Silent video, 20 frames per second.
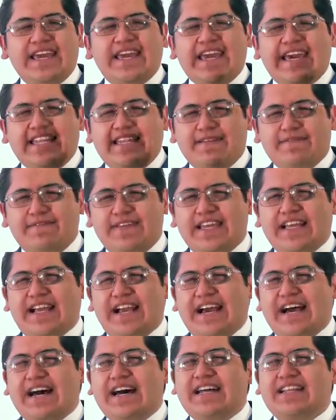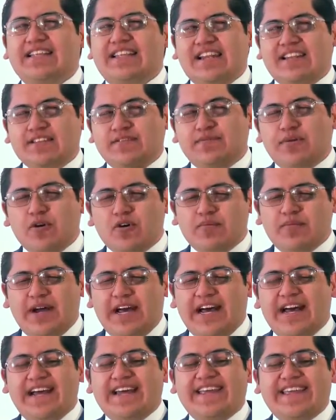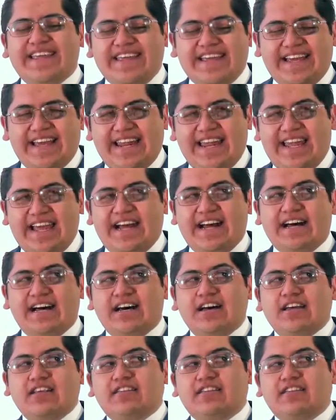edifica, transforma y crea.